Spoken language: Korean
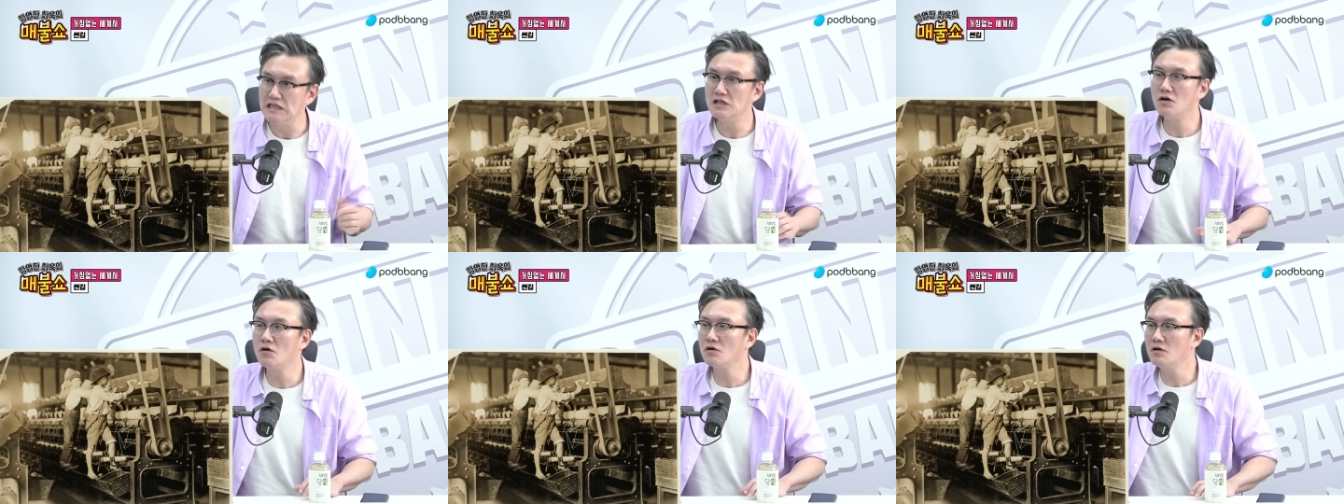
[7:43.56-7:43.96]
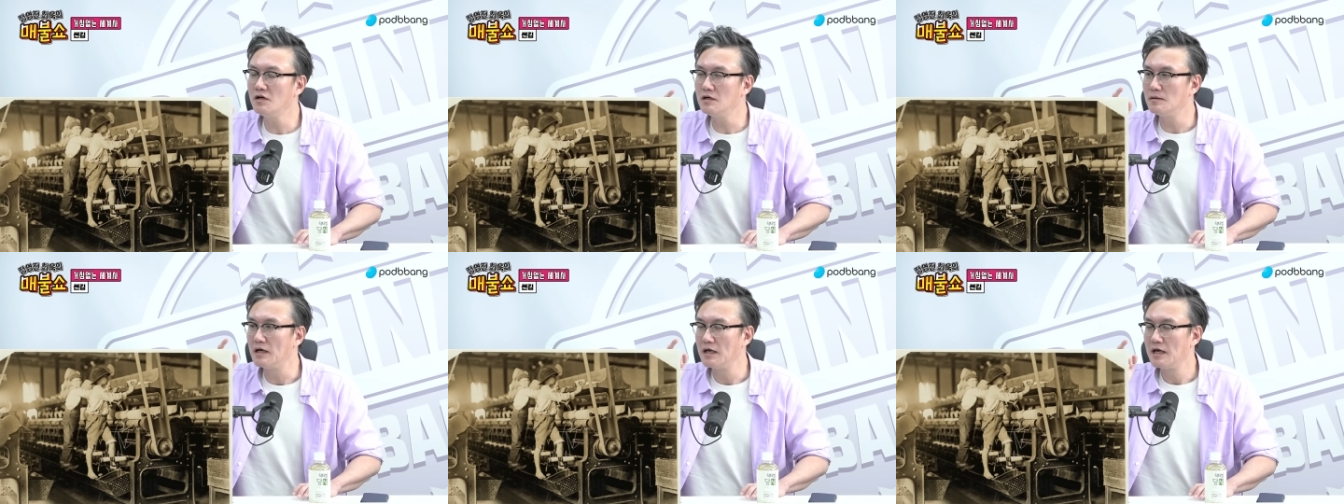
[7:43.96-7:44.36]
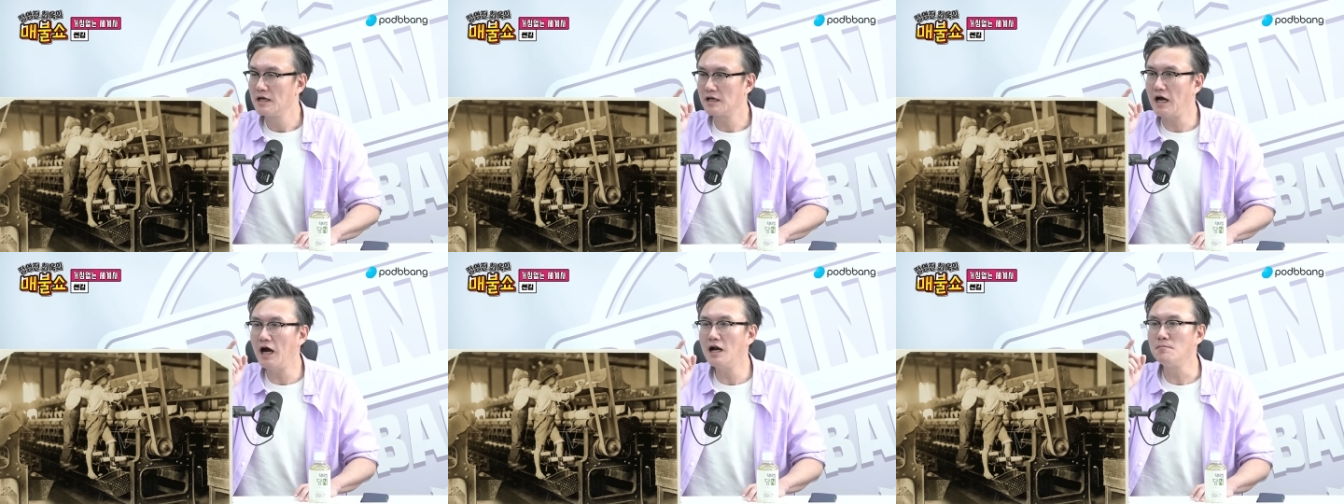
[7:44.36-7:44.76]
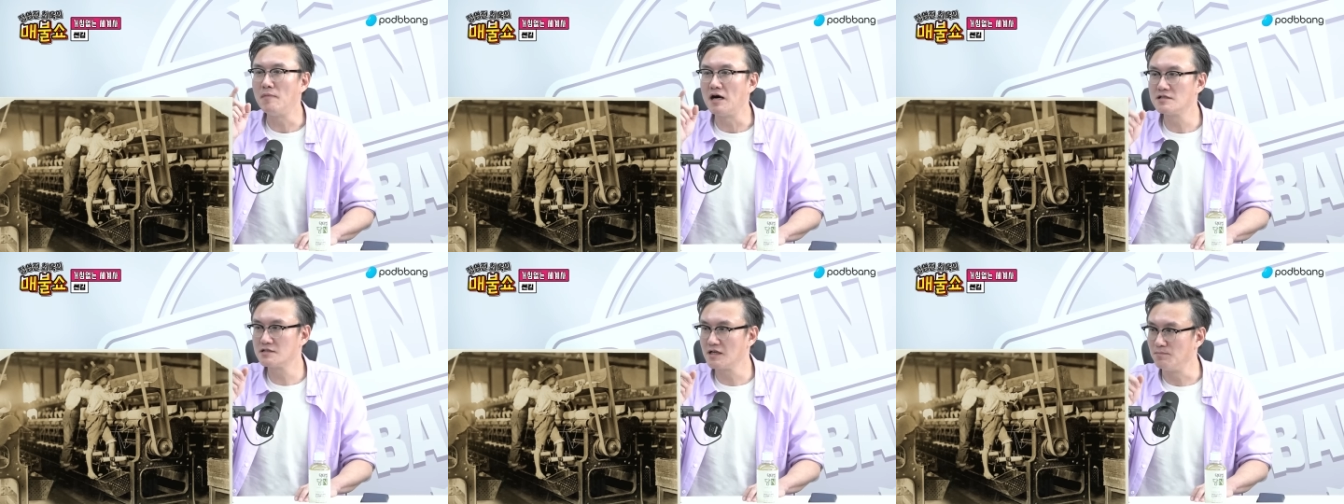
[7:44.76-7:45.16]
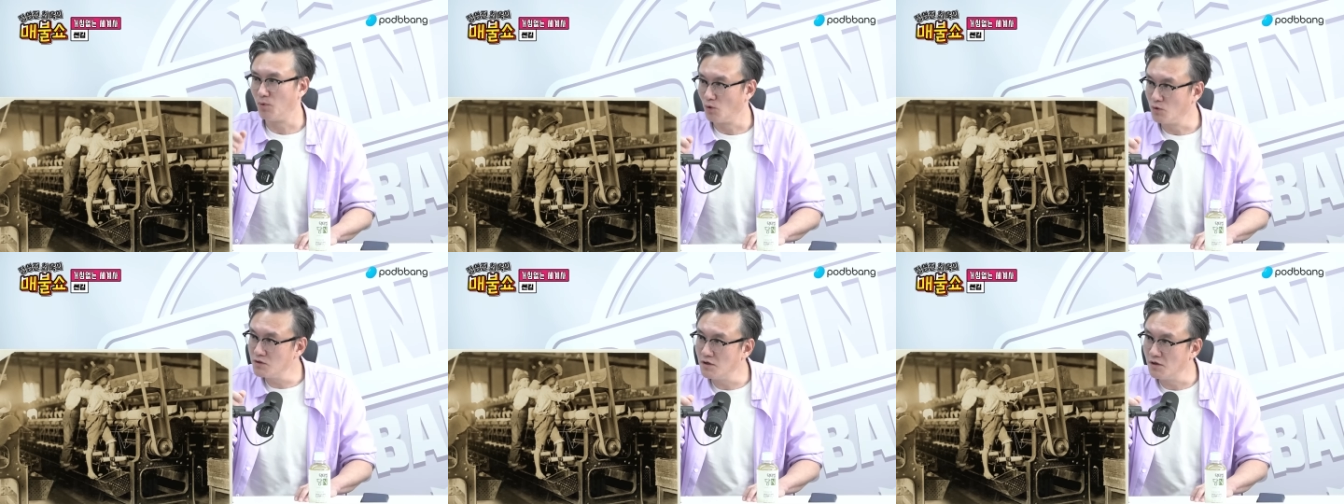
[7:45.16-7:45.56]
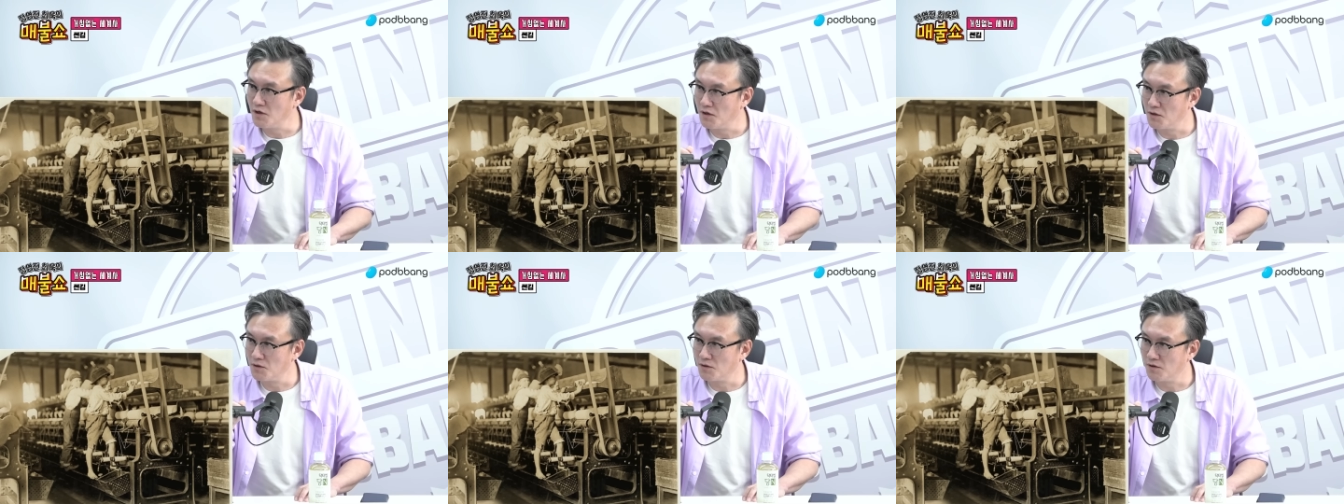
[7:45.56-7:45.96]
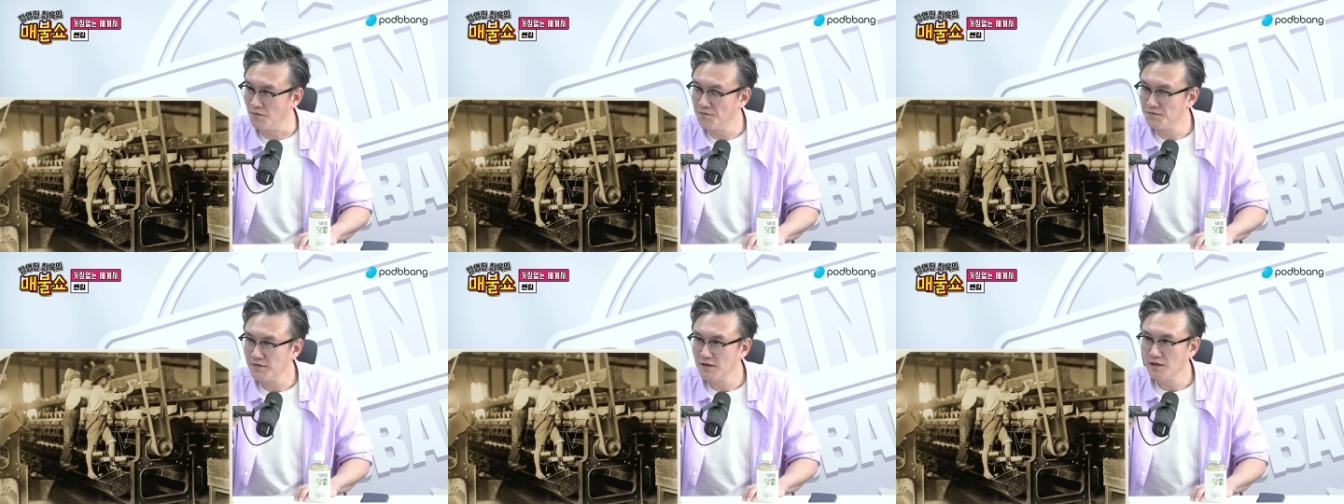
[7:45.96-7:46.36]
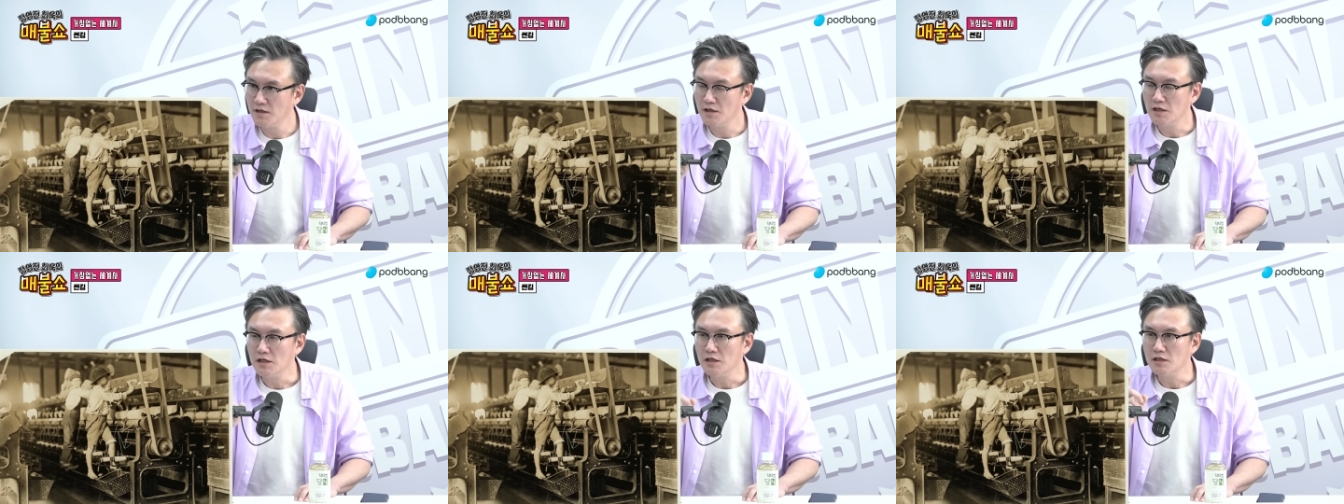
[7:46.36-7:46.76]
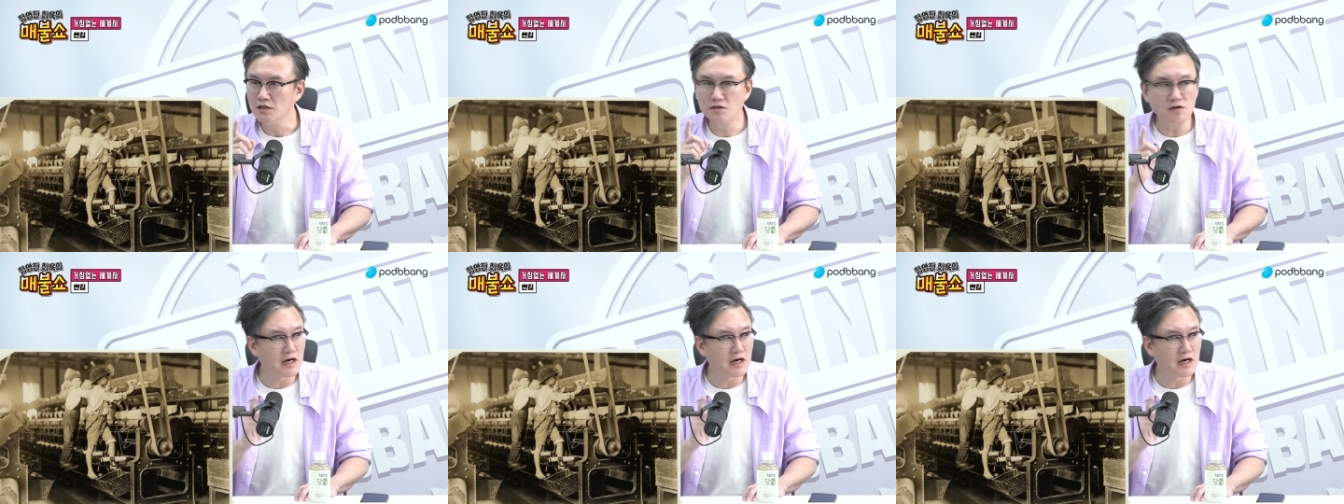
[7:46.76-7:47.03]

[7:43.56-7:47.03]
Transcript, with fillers: 이거를 칼 막스가 본 거예요. 아.